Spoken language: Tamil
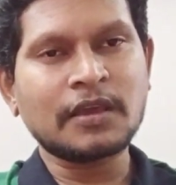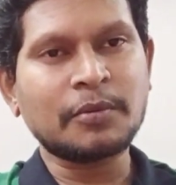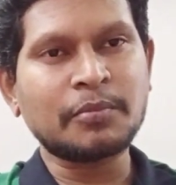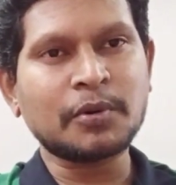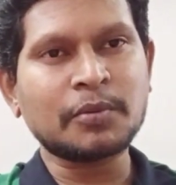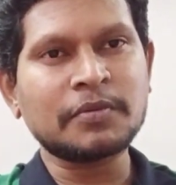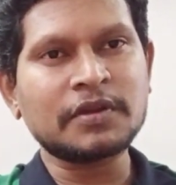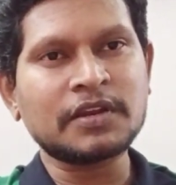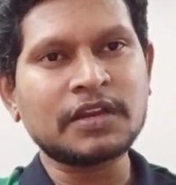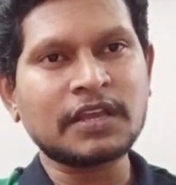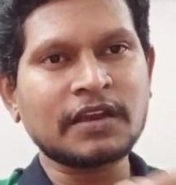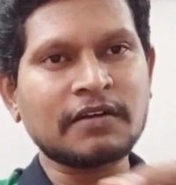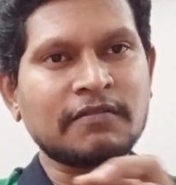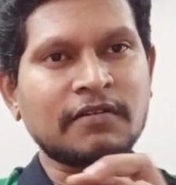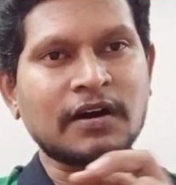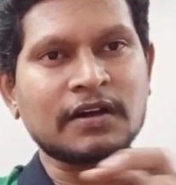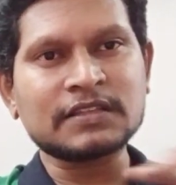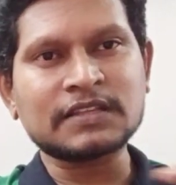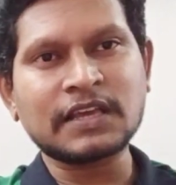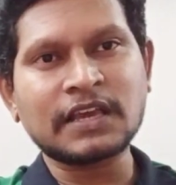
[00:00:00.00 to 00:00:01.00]
எப்போவுமே நீங்கள்
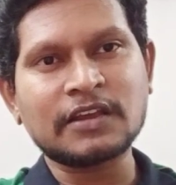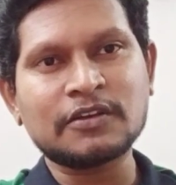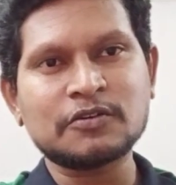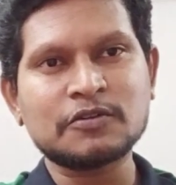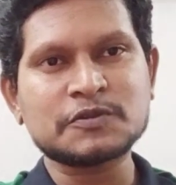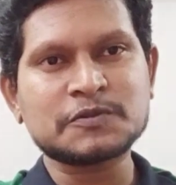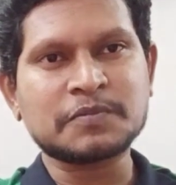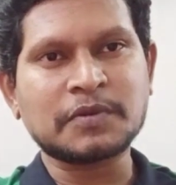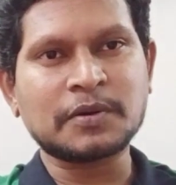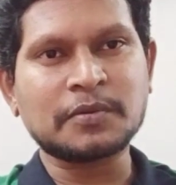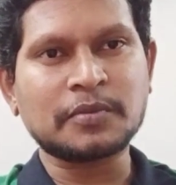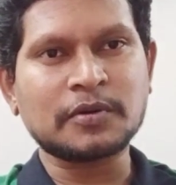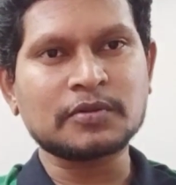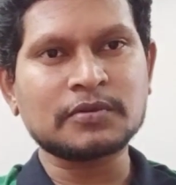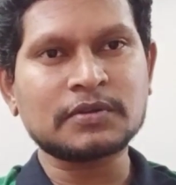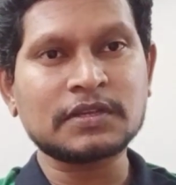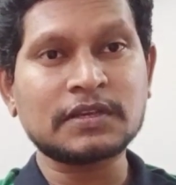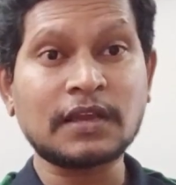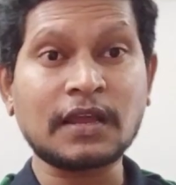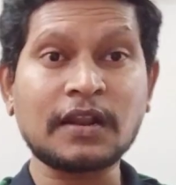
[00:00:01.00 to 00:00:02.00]
வார்த்தைகள் யூஸ் பண்ண
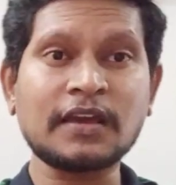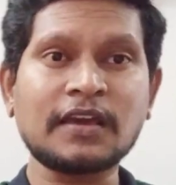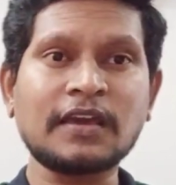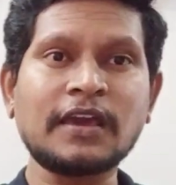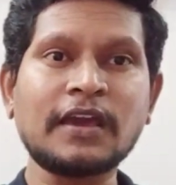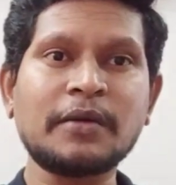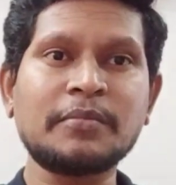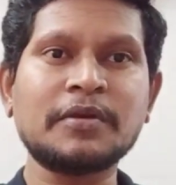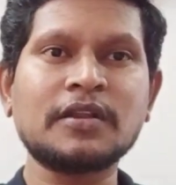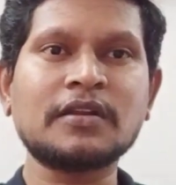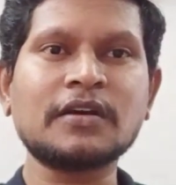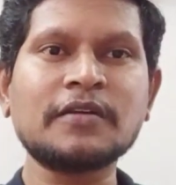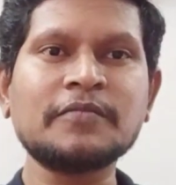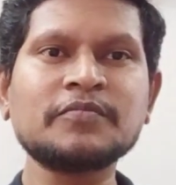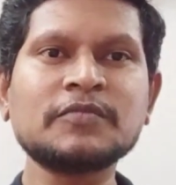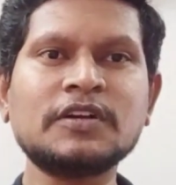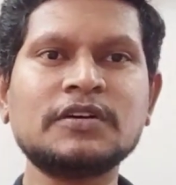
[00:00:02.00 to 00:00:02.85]
போகிறது எனக்கே அப்படின்னா